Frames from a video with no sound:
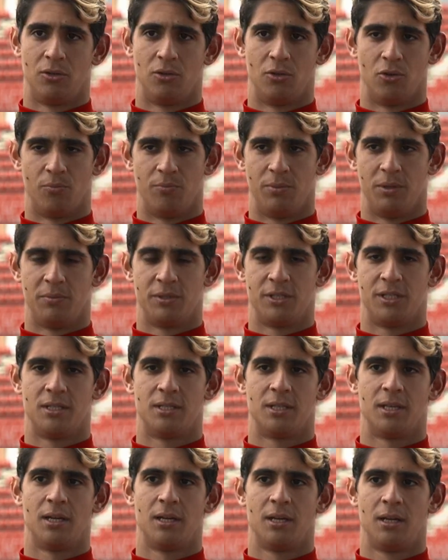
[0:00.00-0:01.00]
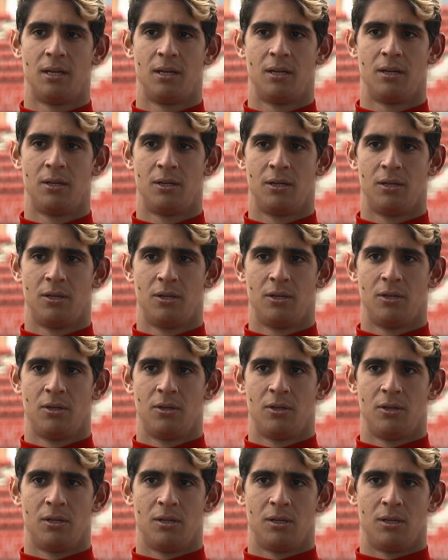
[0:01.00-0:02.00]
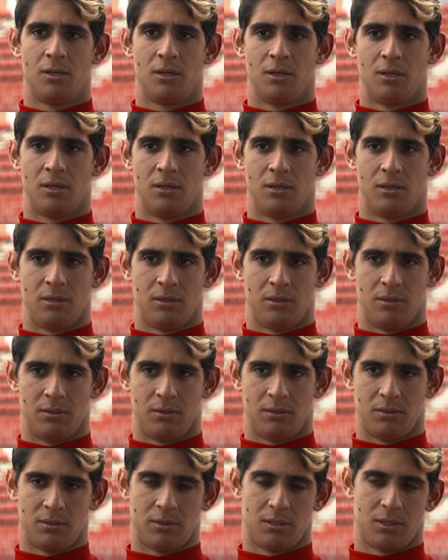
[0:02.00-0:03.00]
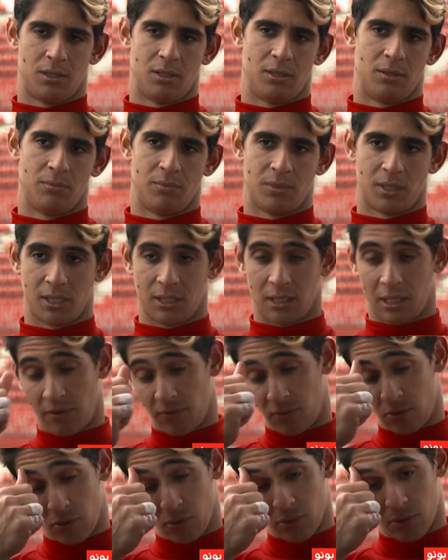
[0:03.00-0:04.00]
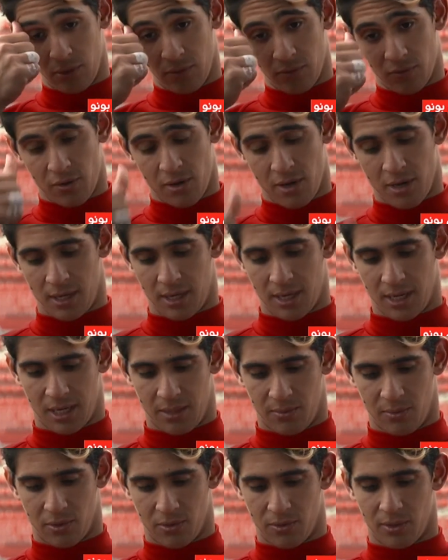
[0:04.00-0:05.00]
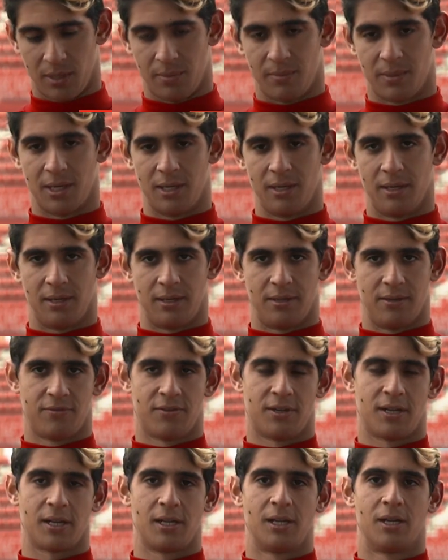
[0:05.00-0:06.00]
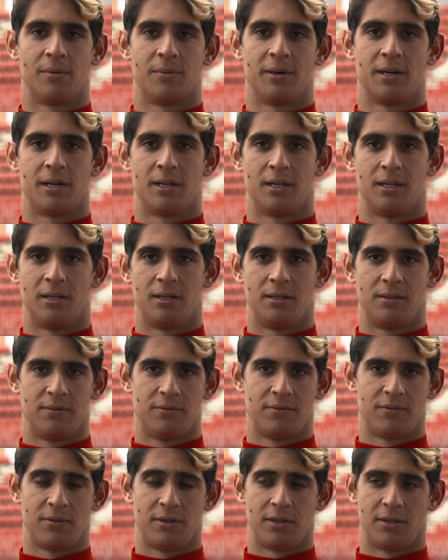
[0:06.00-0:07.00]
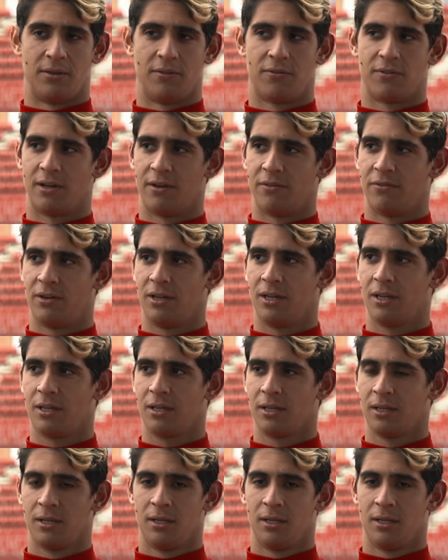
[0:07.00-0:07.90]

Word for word: الجروب اللي ماشي ساهل أه كما كتعرف كوت ديفوار الكابون ولا المالي يعني فراقي كبار يعني في الافريك